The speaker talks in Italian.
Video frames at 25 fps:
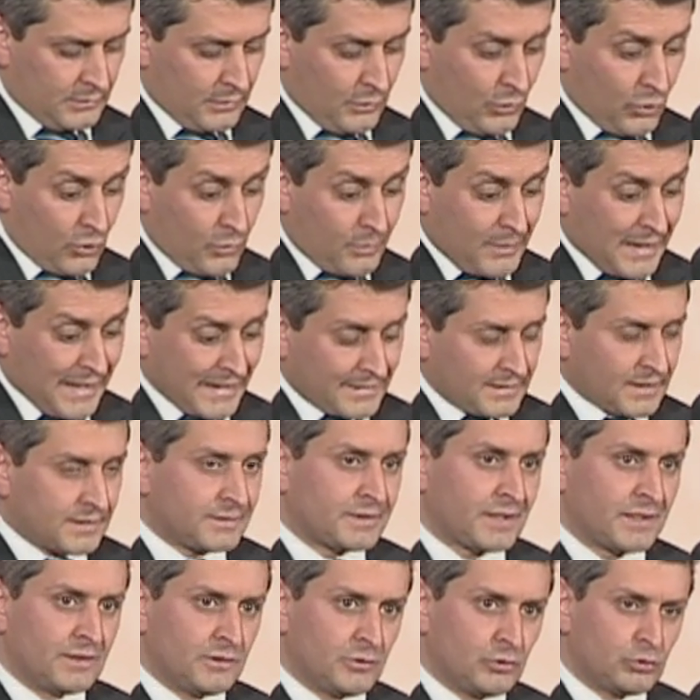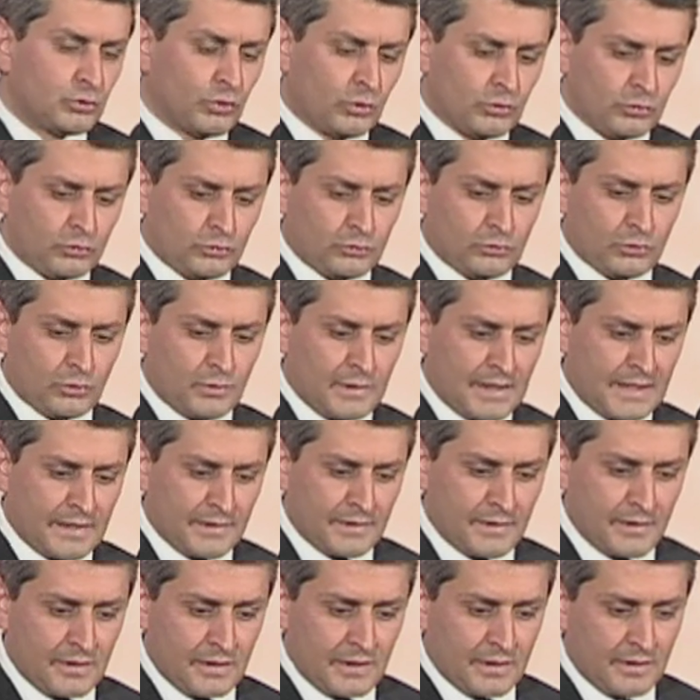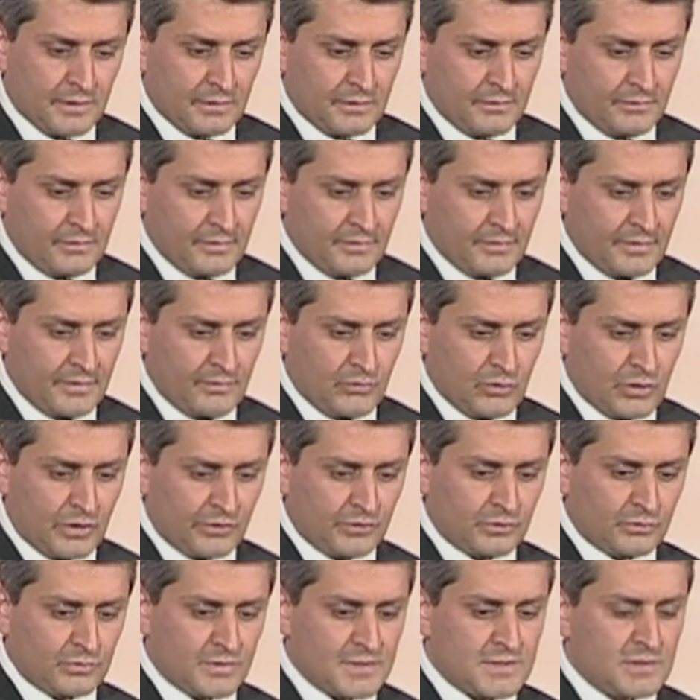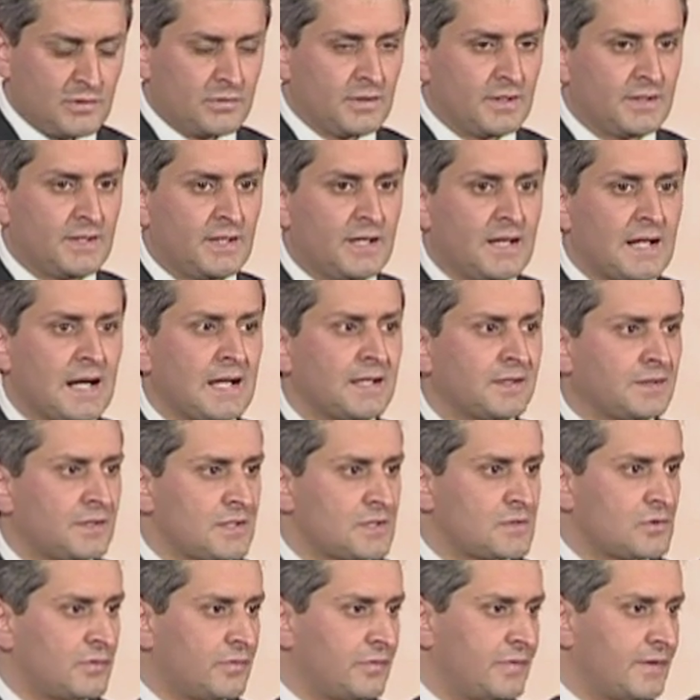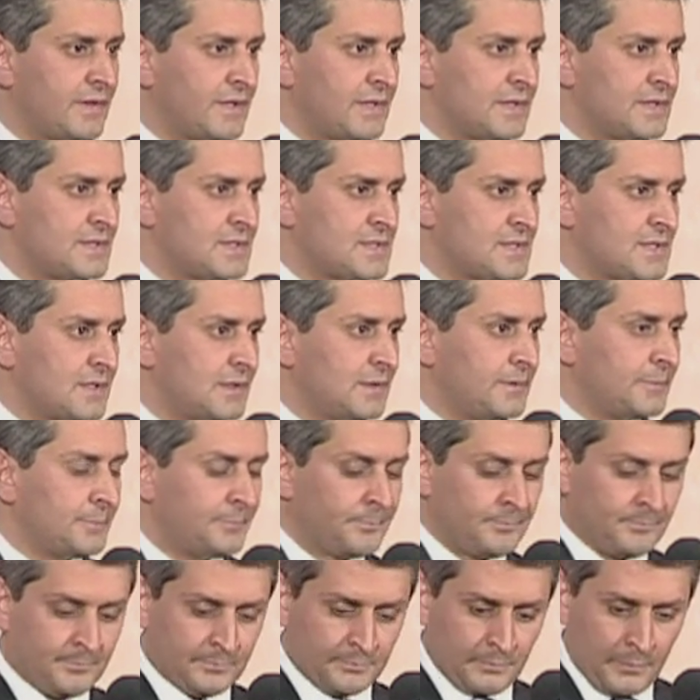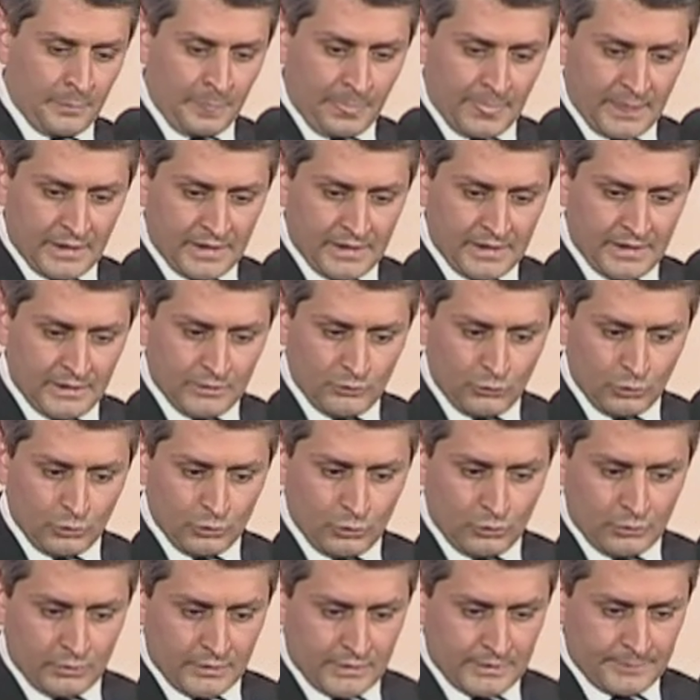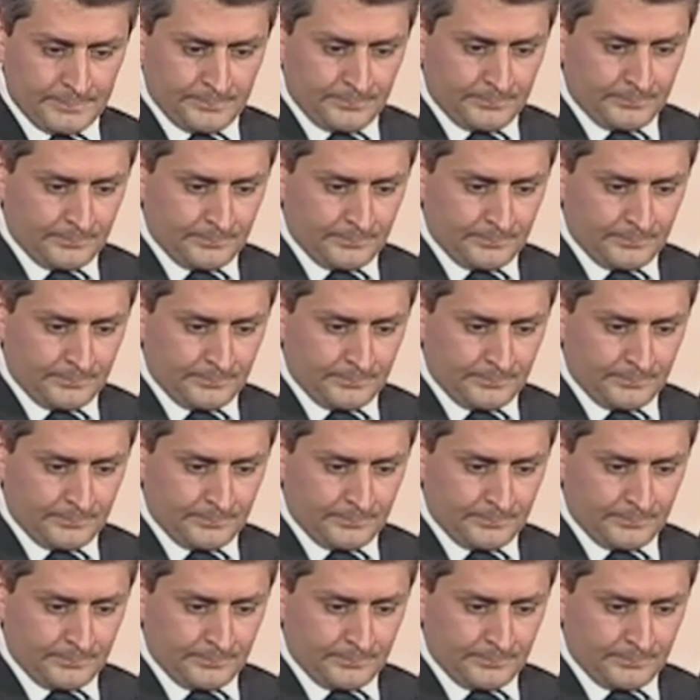ormai da 38 anni viveva una situazione di grande sofferenza e dolore.